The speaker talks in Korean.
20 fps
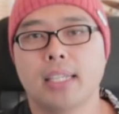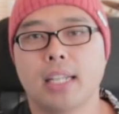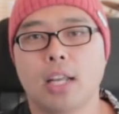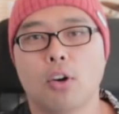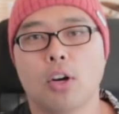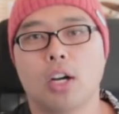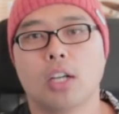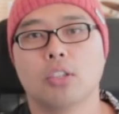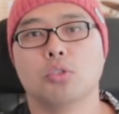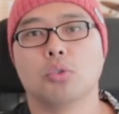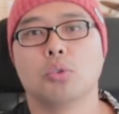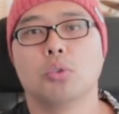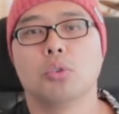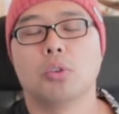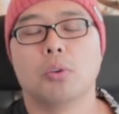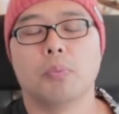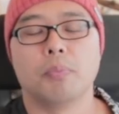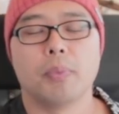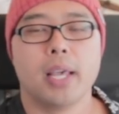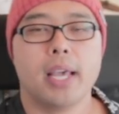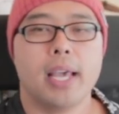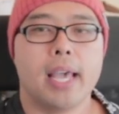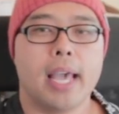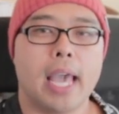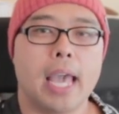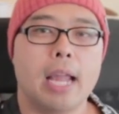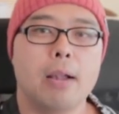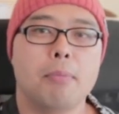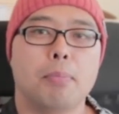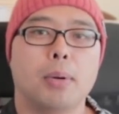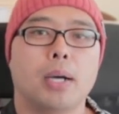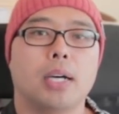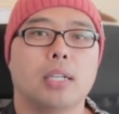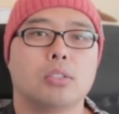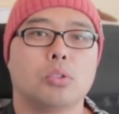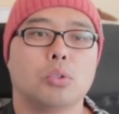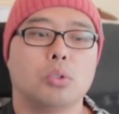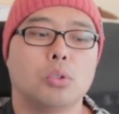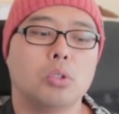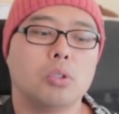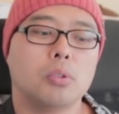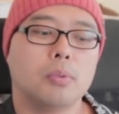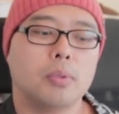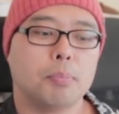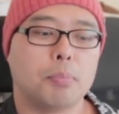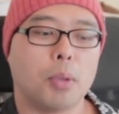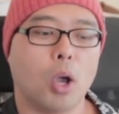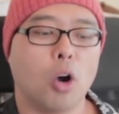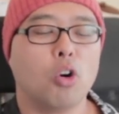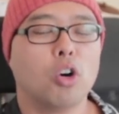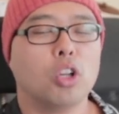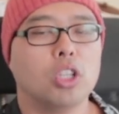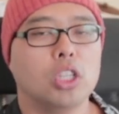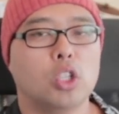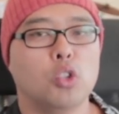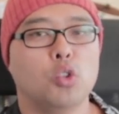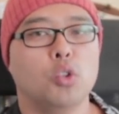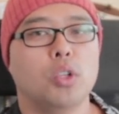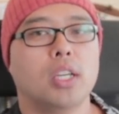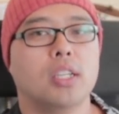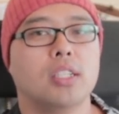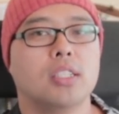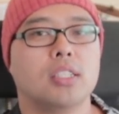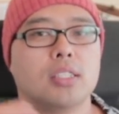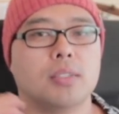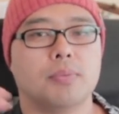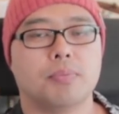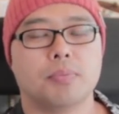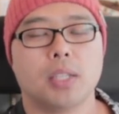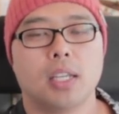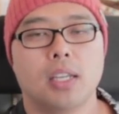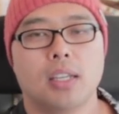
나와가지고 엘파소 병원 뒤에는